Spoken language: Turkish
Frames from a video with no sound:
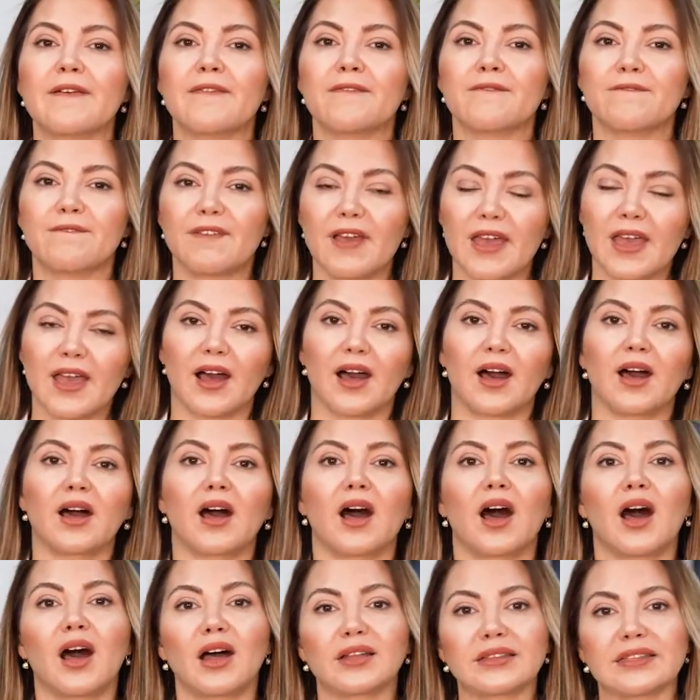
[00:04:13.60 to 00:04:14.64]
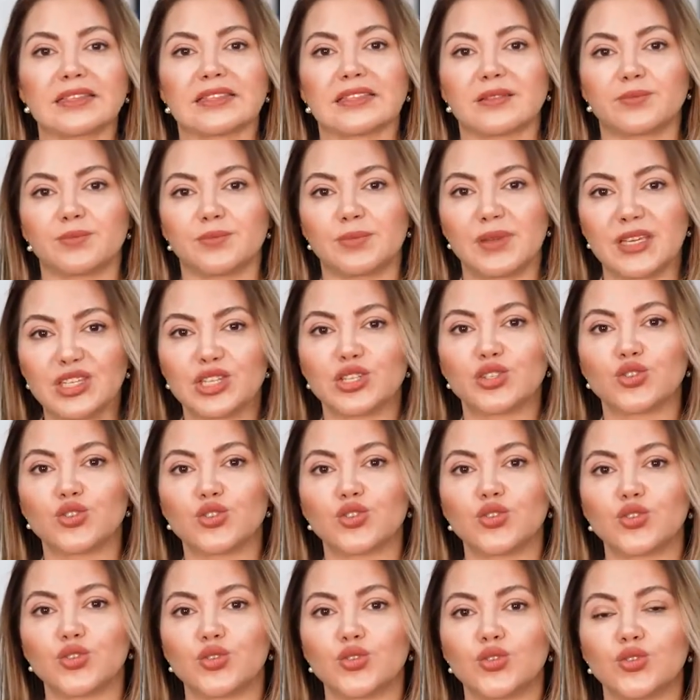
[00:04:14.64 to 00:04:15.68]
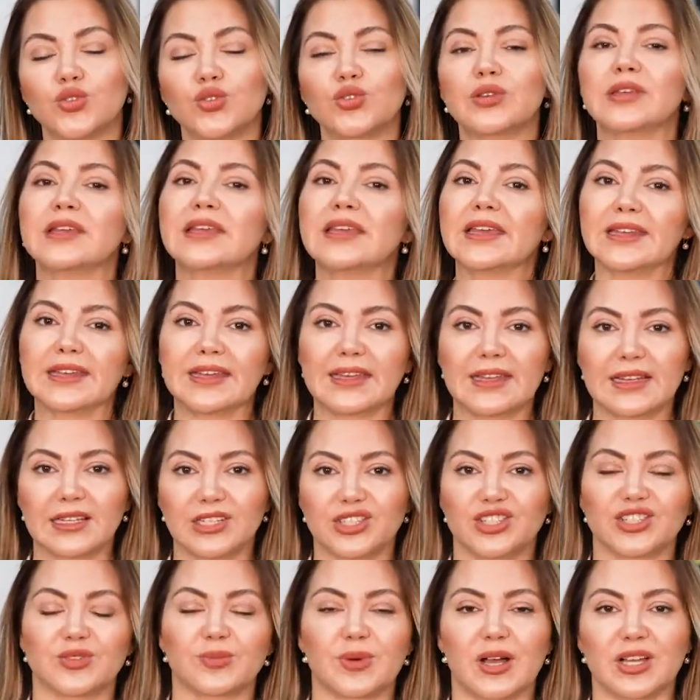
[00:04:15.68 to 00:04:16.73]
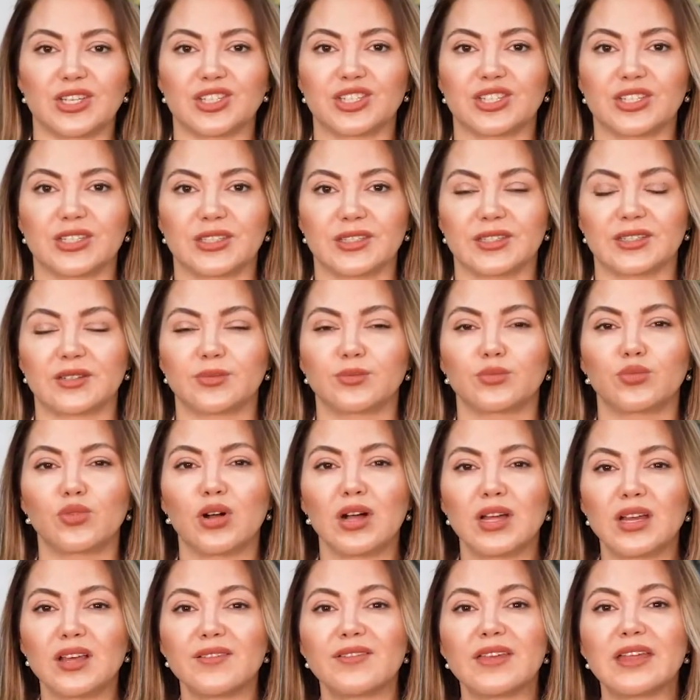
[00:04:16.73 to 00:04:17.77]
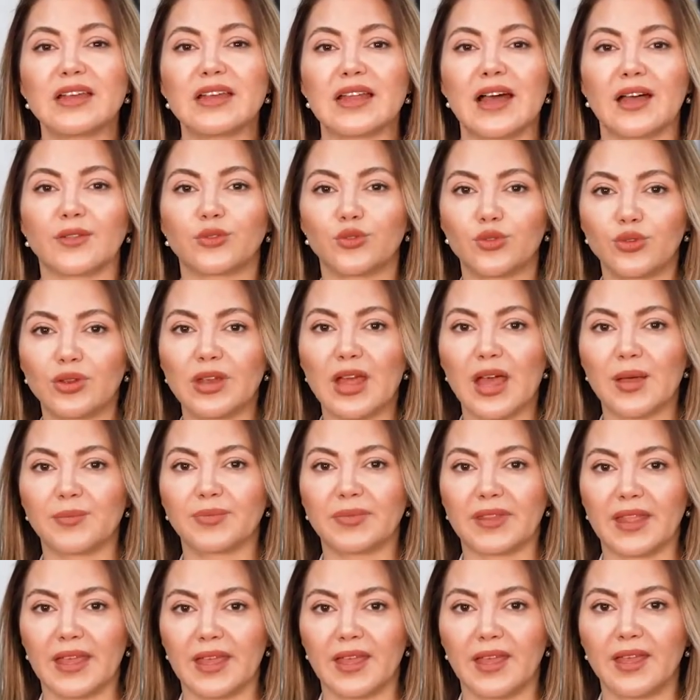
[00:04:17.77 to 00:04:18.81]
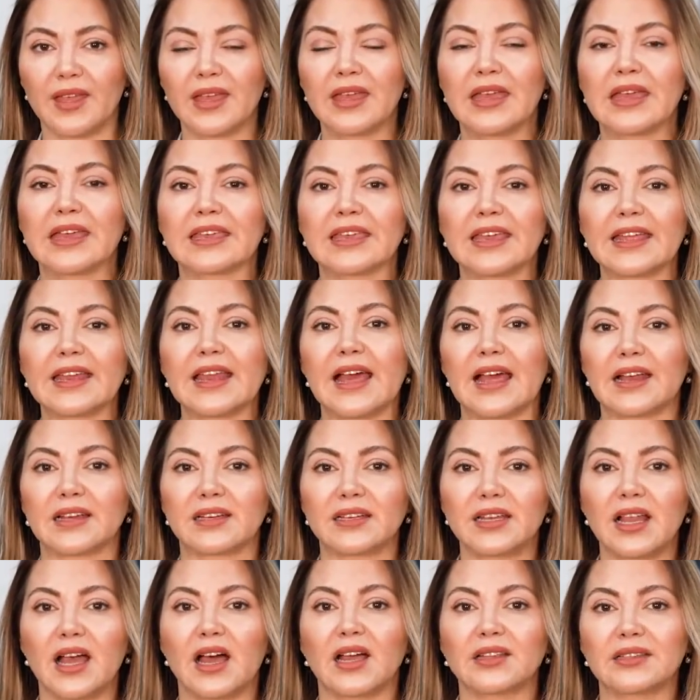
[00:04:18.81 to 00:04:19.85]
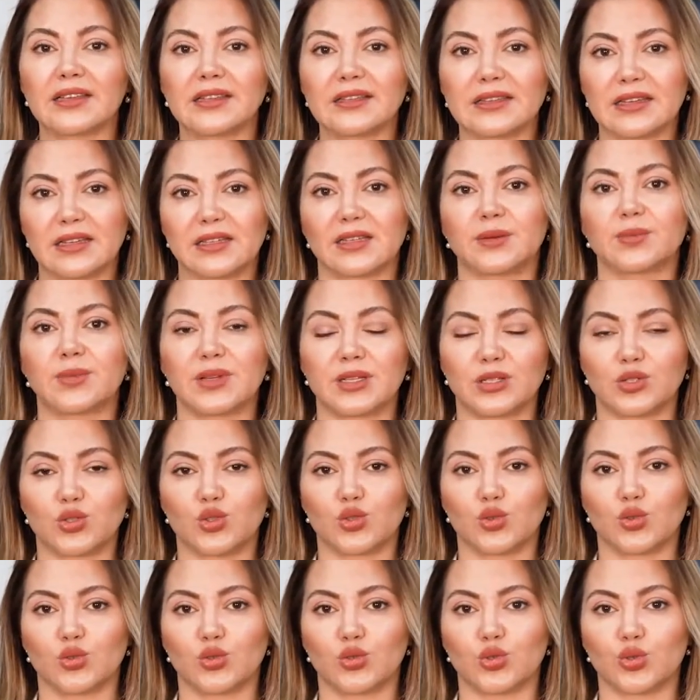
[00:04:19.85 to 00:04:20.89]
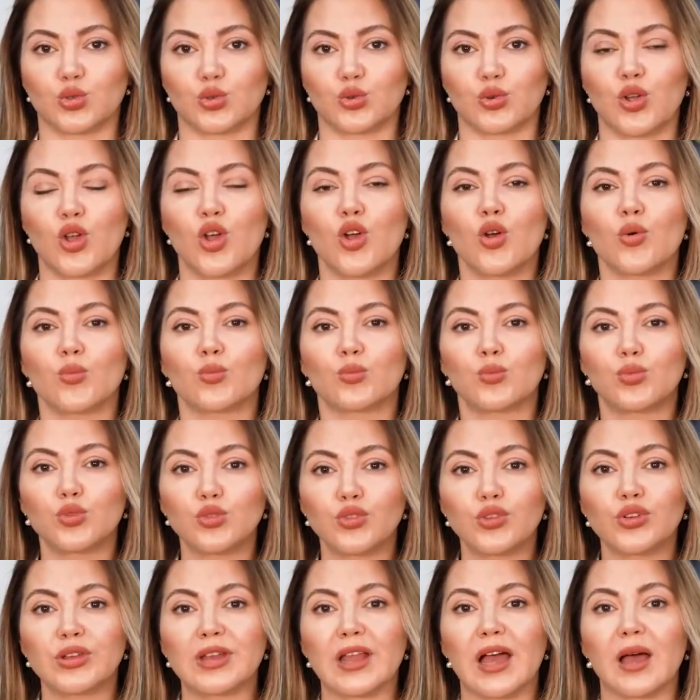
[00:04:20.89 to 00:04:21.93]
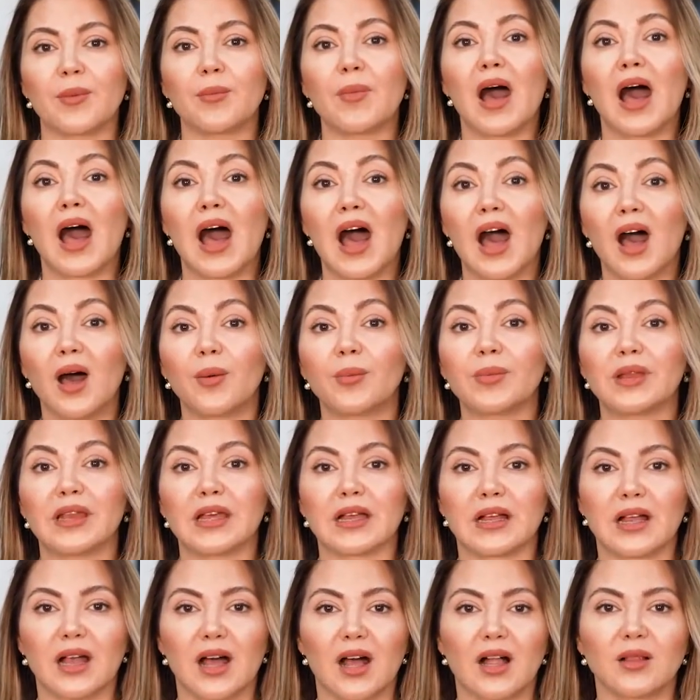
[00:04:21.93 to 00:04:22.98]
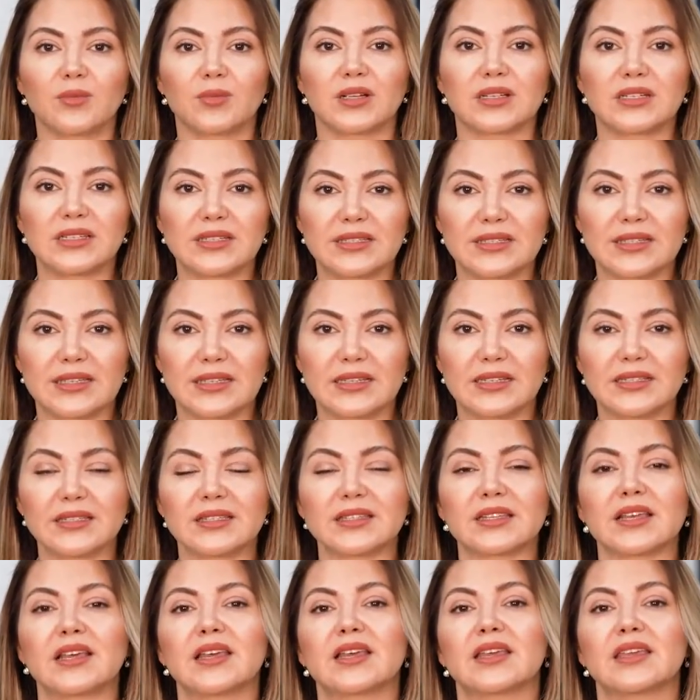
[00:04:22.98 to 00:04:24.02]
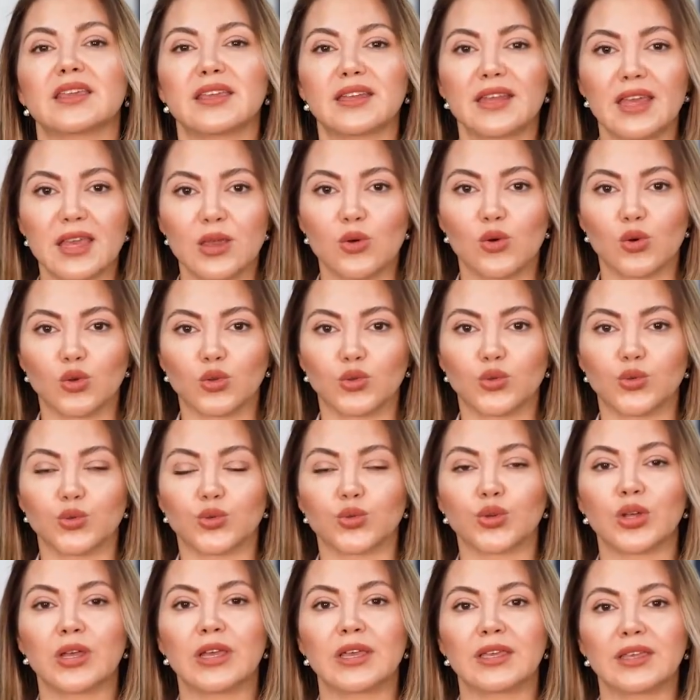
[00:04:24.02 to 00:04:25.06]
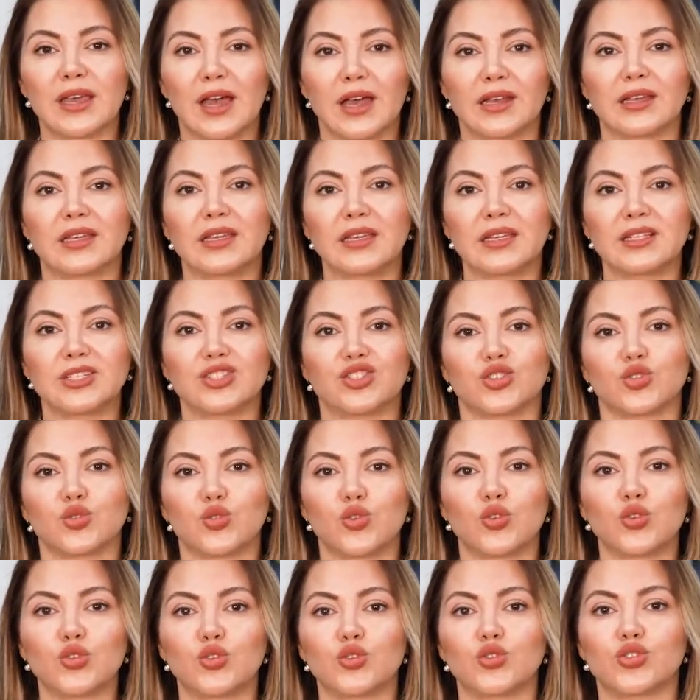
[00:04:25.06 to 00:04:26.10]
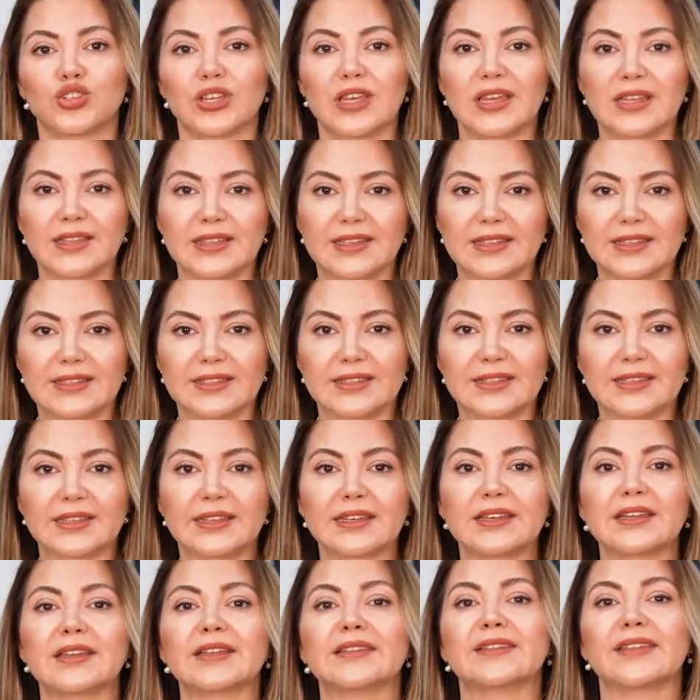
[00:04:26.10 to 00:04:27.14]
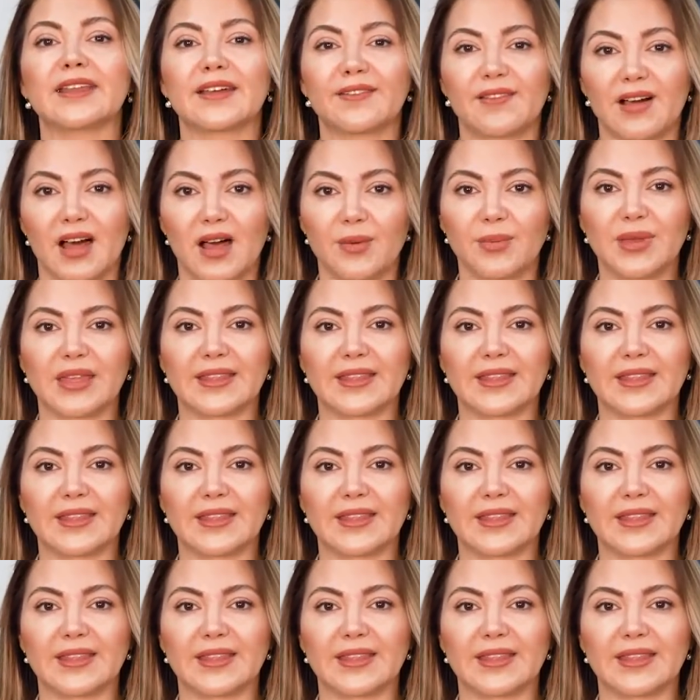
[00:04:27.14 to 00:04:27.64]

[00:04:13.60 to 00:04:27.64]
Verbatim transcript: veya adetin 5. günü yeni ilaca başlanır. Bu ara verilen dönemde genellikle adet kanamanız olur. Bu dönem hamile kalma riskiniz yine yoktur. Yani ilacın koruyucu etkisi devam